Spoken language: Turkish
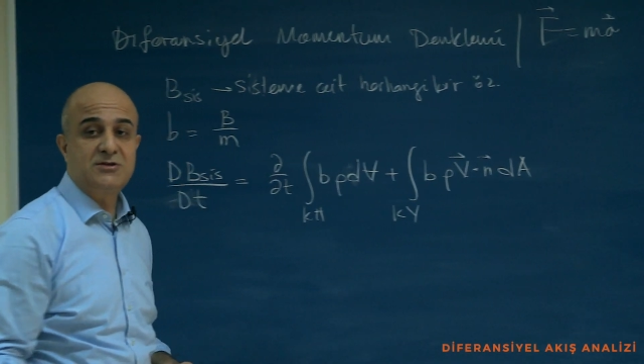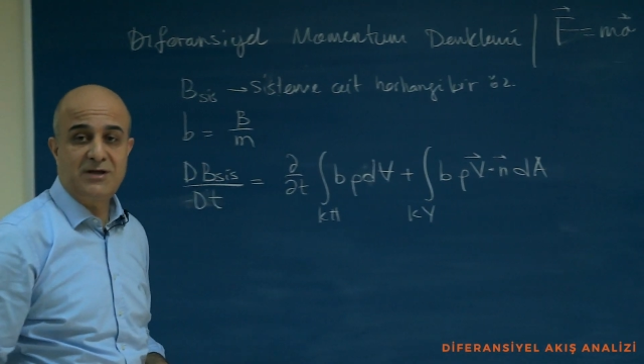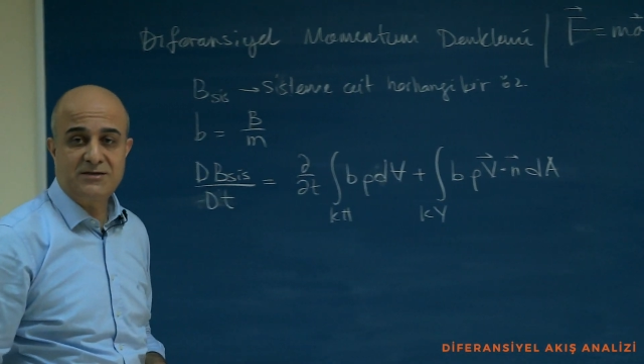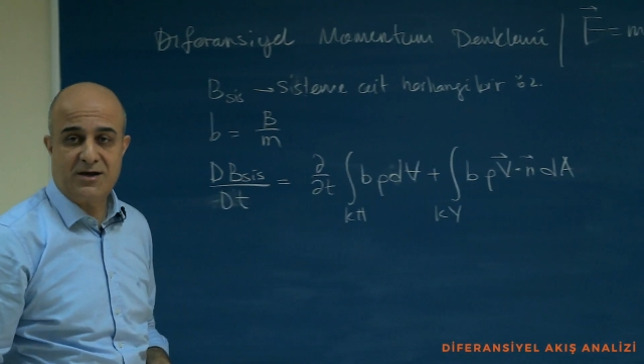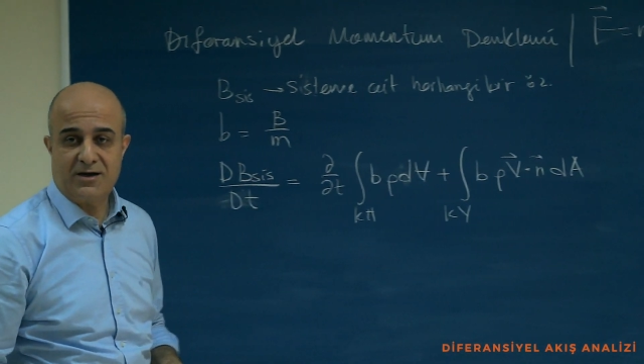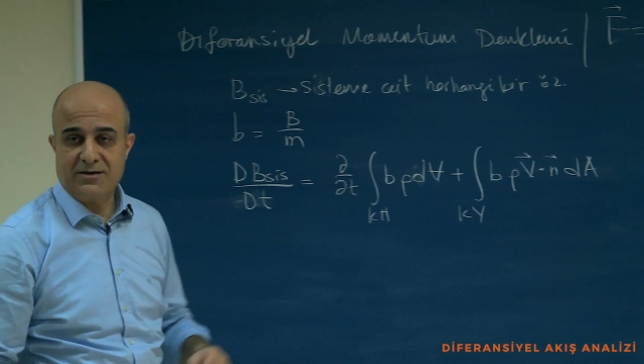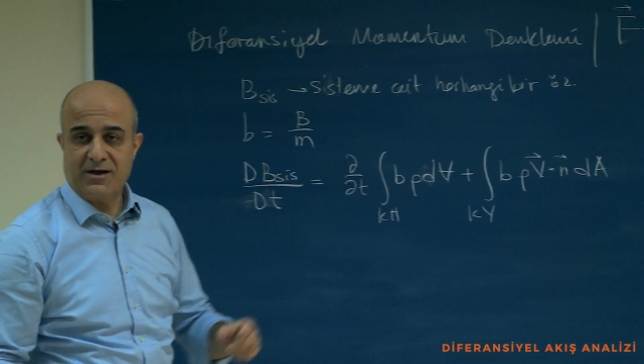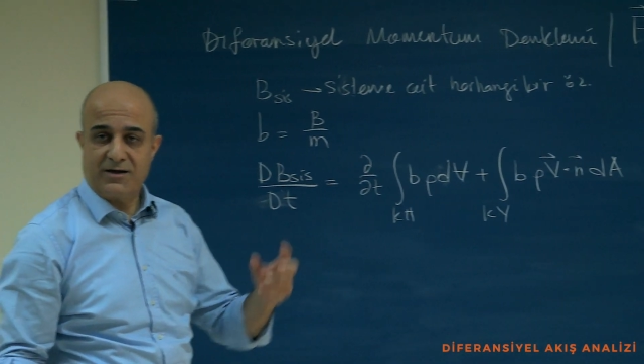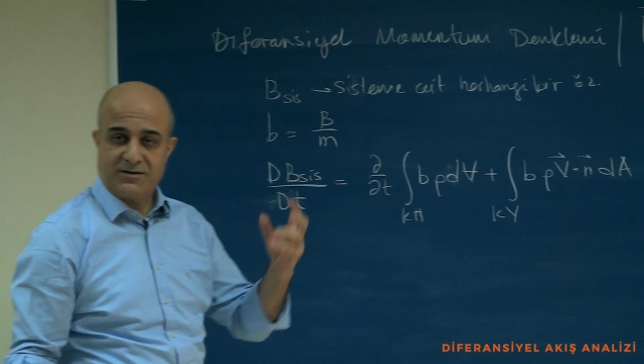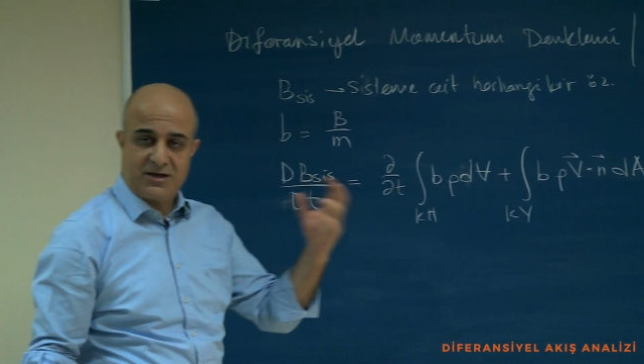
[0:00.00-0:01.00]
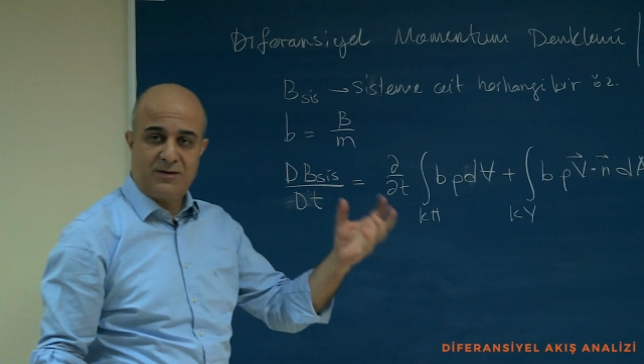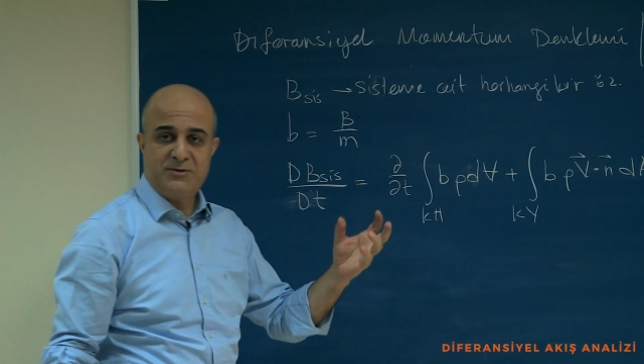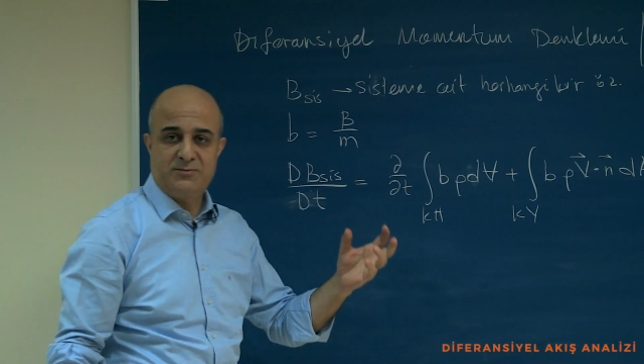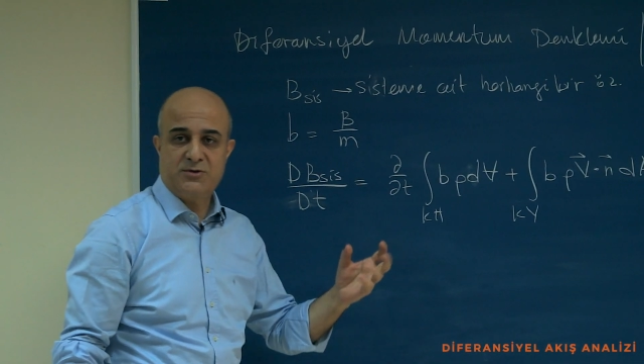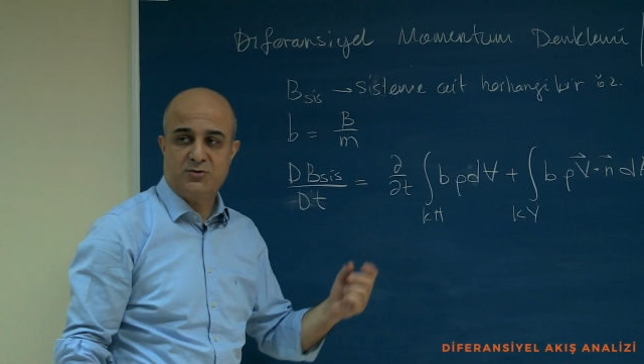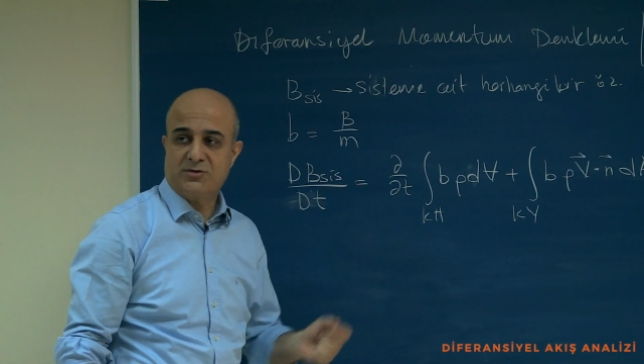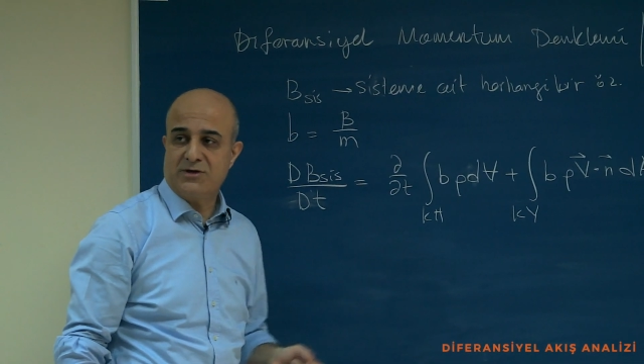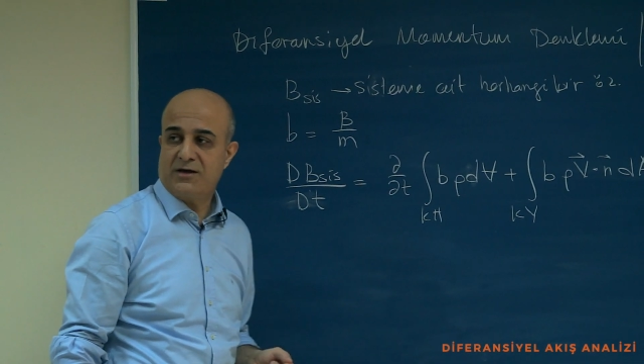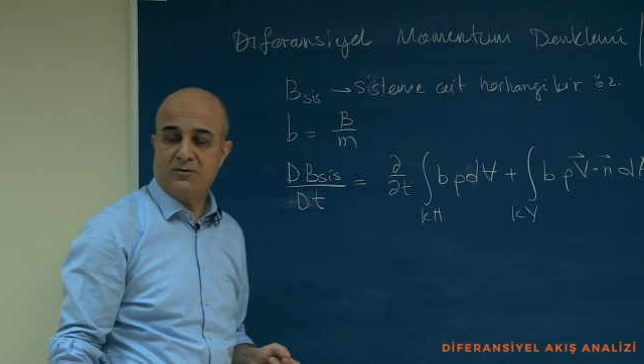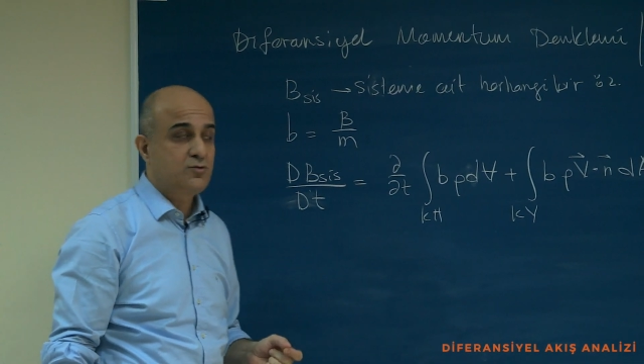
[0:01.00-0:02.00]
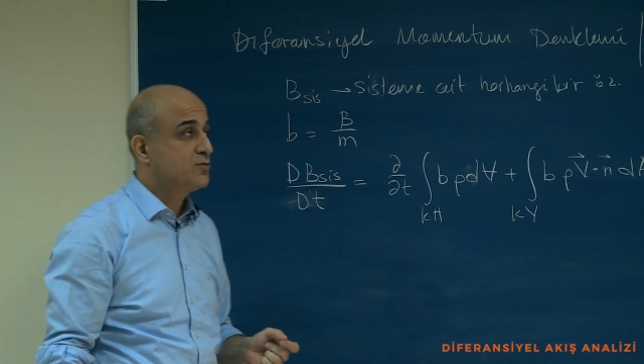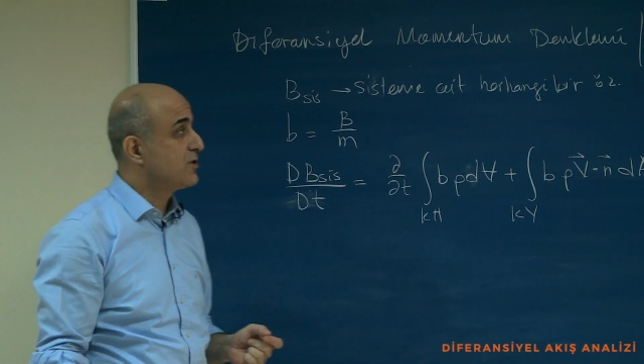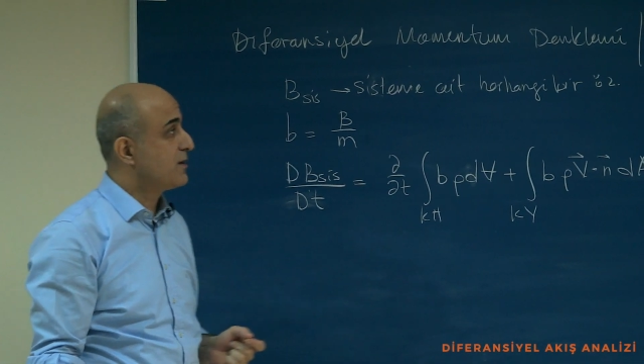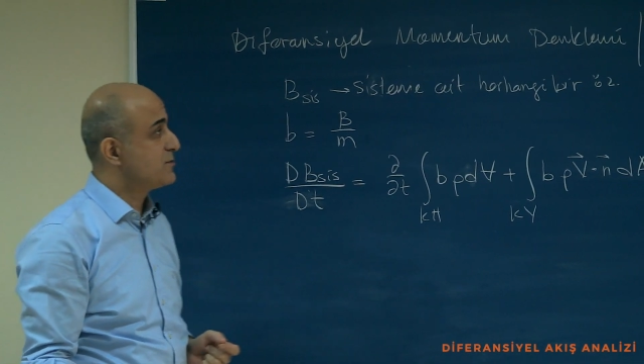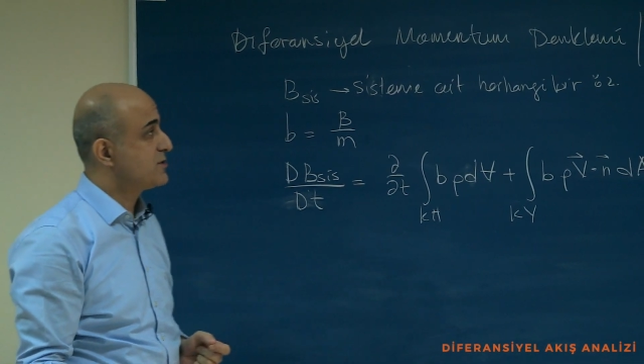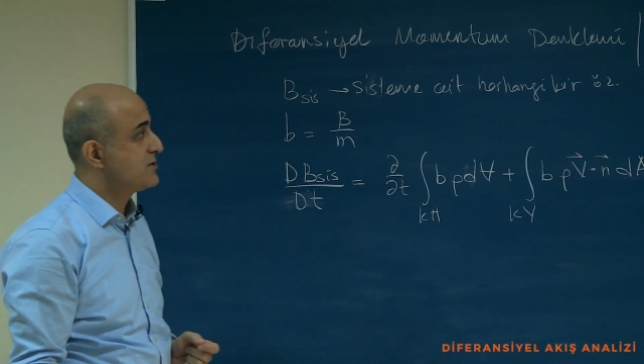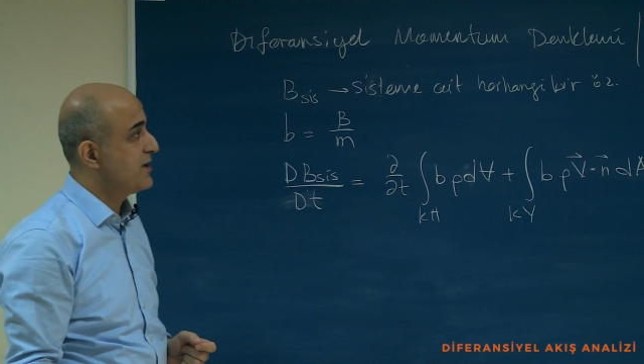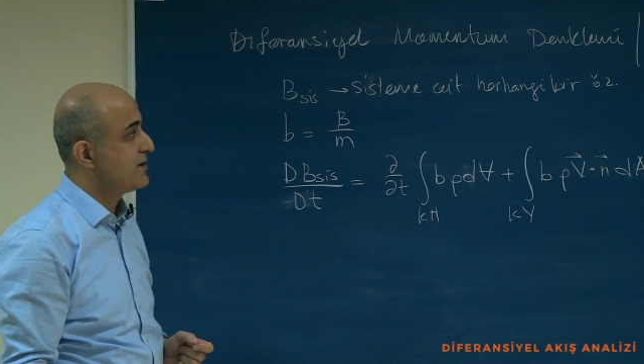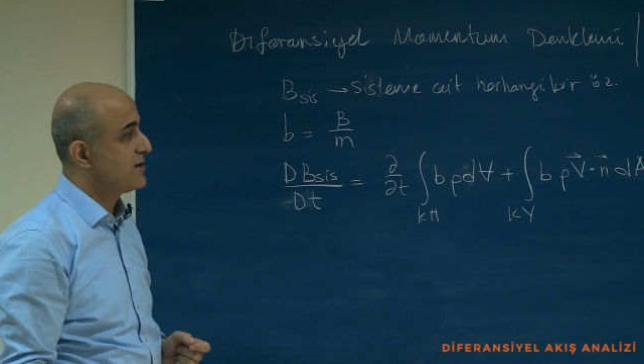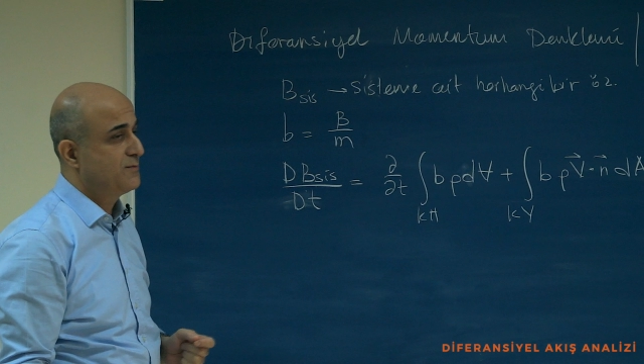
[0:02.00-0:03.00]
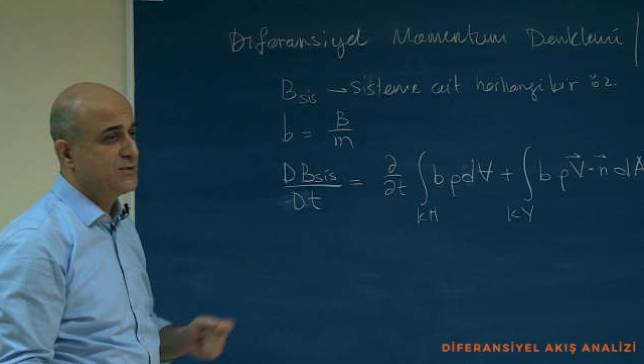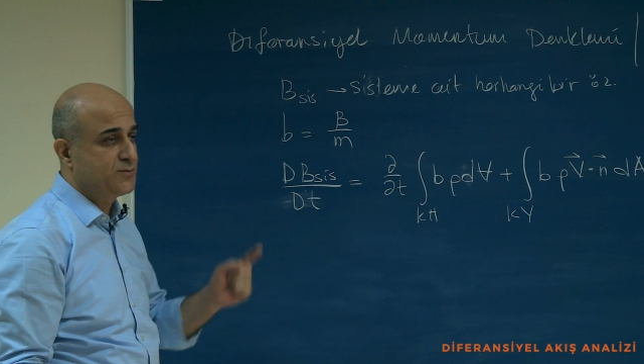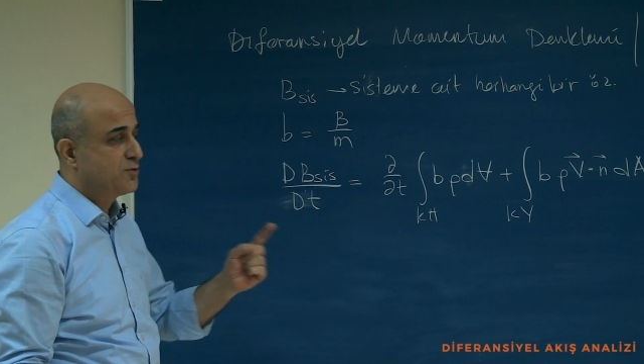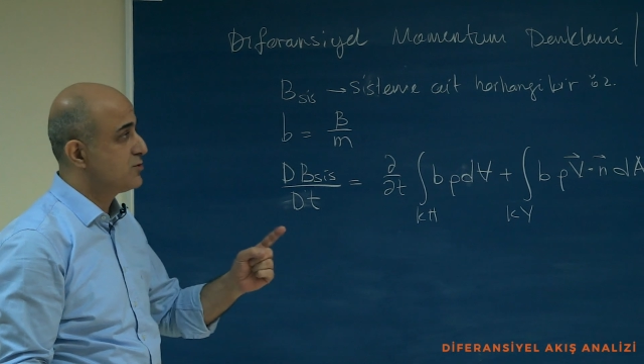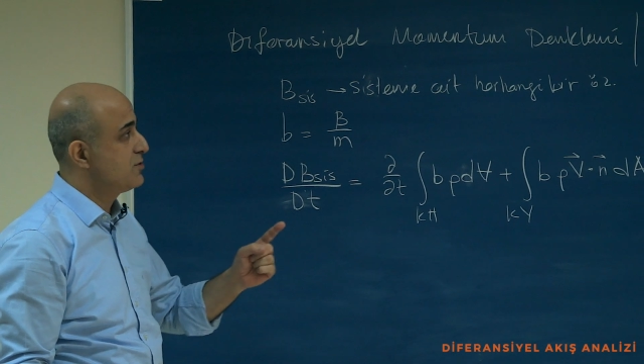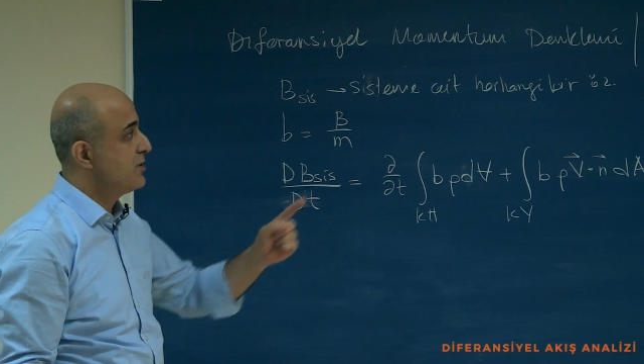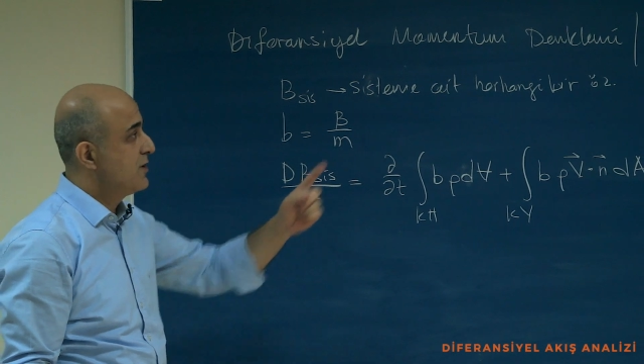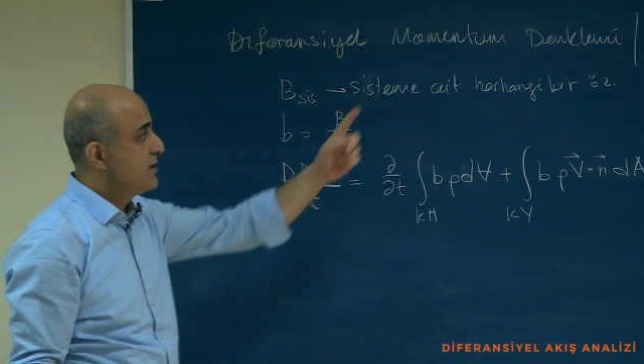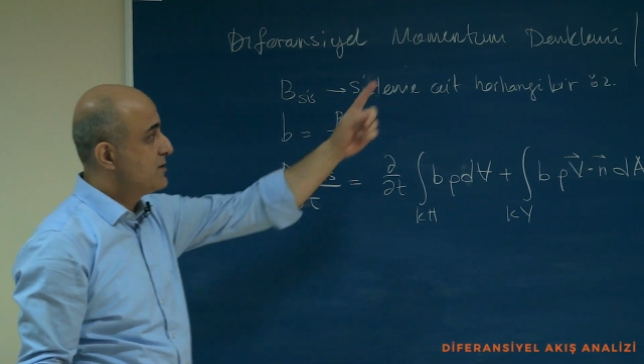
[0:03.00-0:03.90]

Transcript: için geçerli yani sabit bir kütleye uygulanmış denklemimiz buydu.